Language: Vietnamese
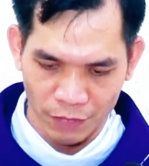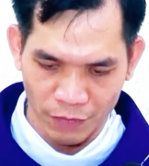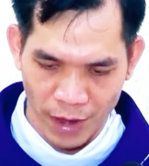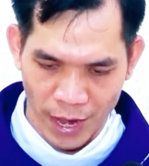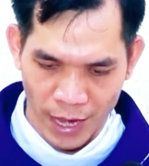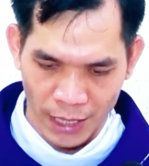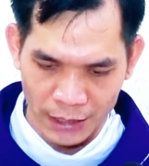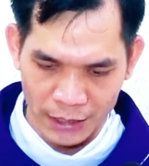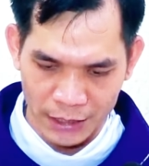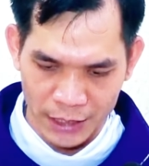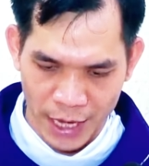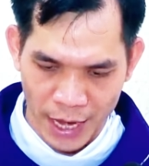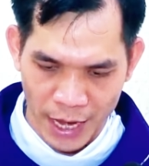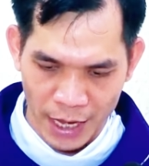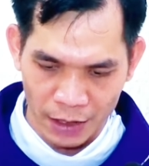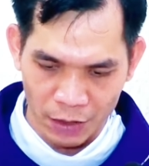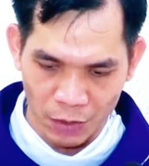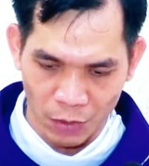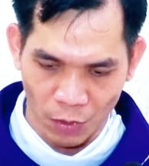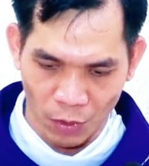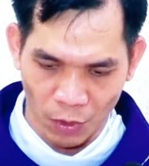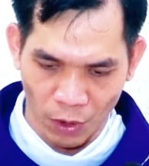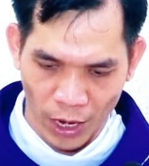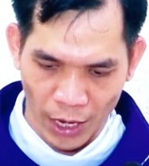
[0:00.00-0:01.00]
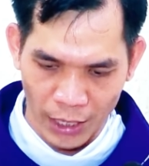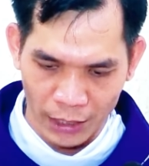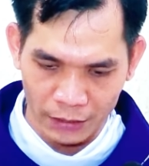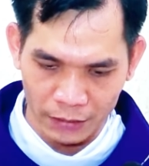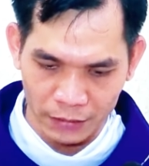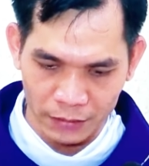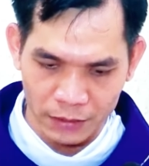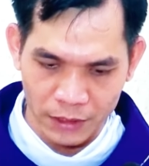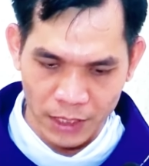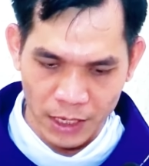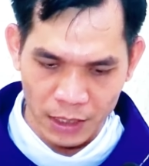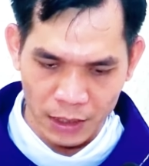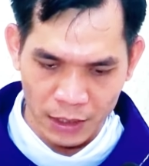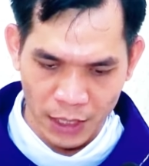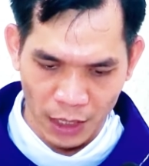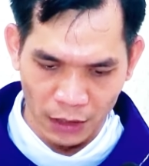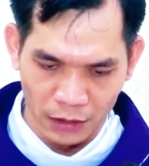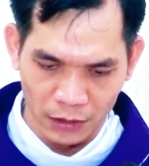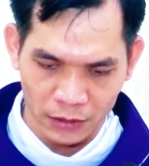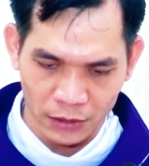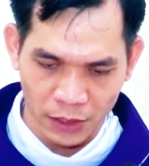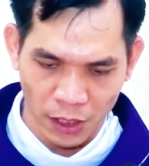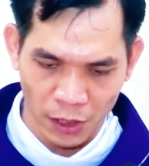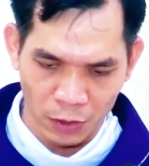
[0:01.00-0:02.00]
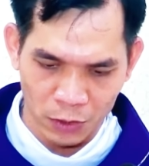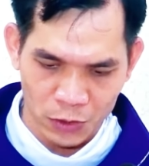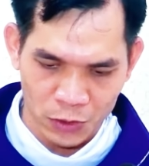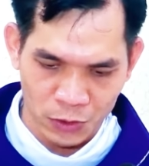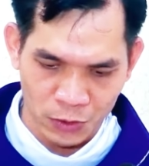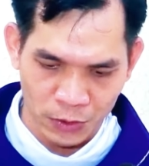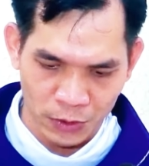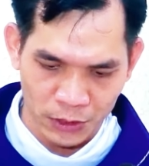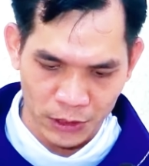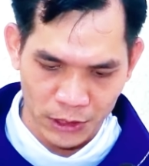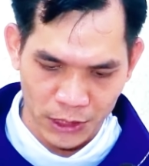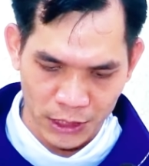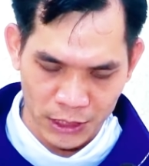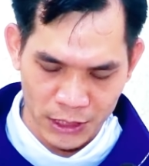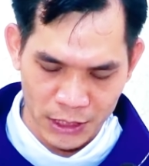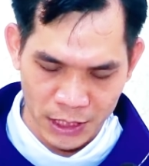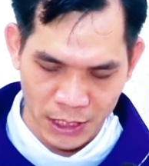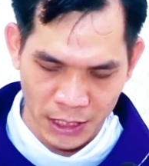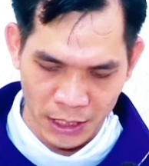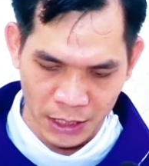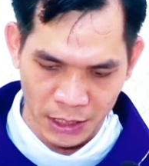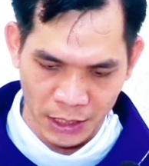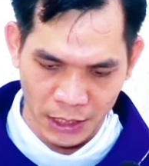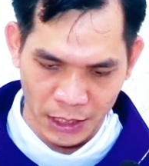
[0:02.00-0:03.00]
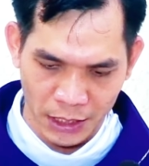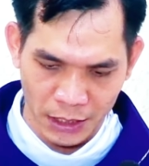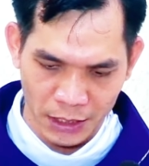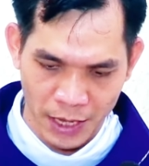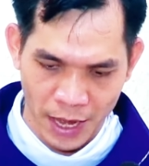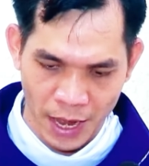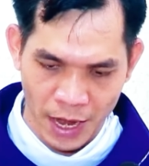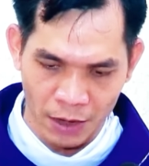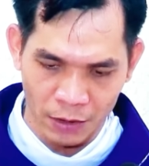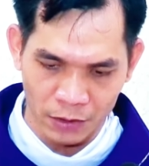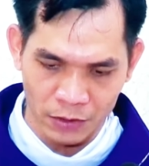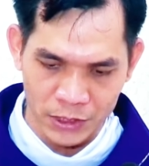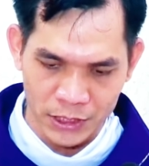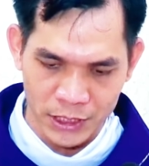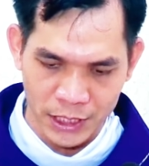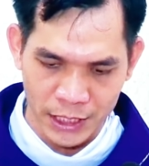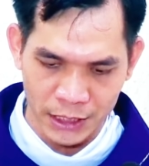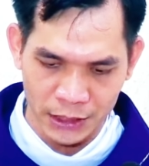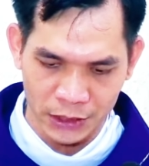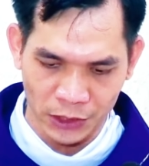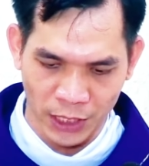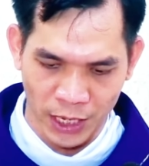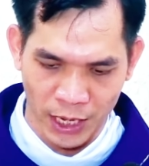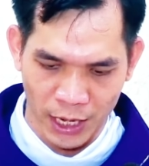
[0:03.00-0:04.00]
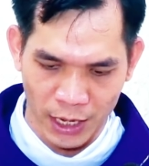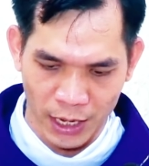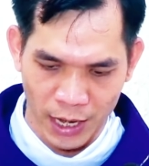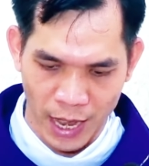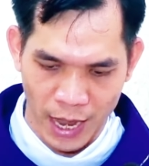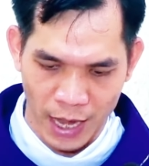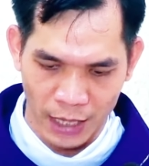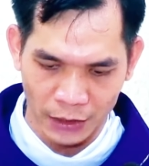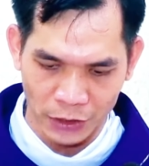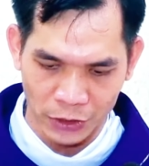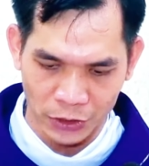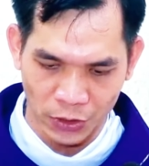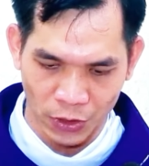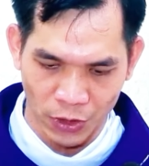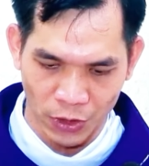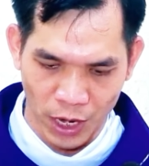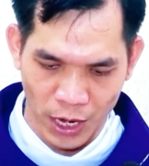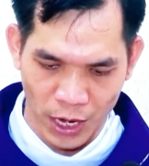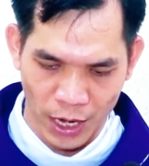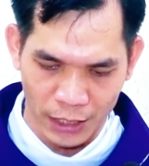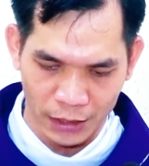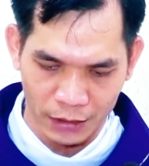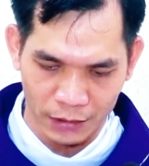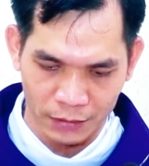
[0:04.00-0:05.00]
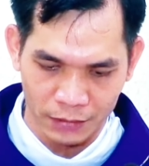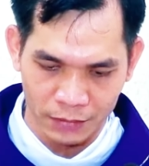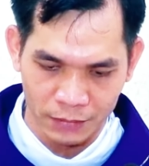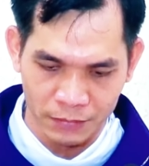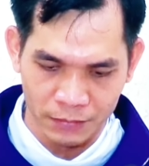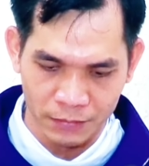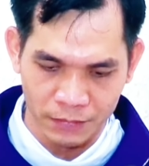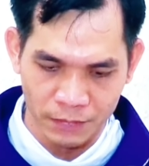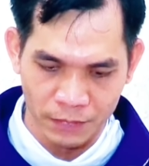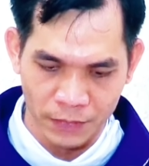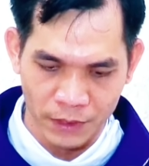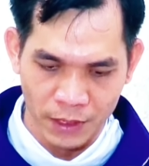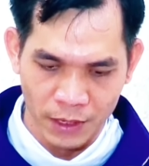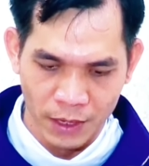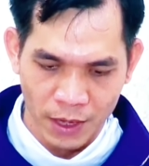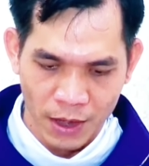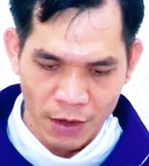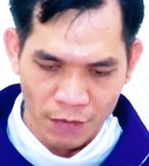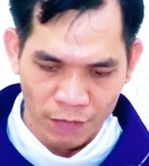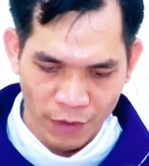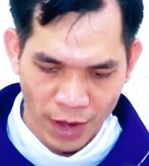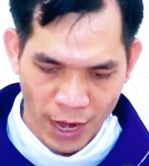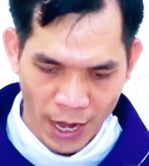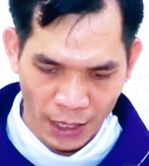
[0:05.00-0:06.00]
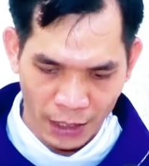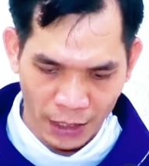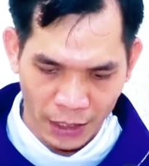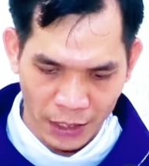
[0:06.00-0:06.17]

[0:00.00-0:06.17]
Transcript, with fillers: và cha của anh Đấng thấu suốt những gì kín đáo sẽ trả lại cho anh Và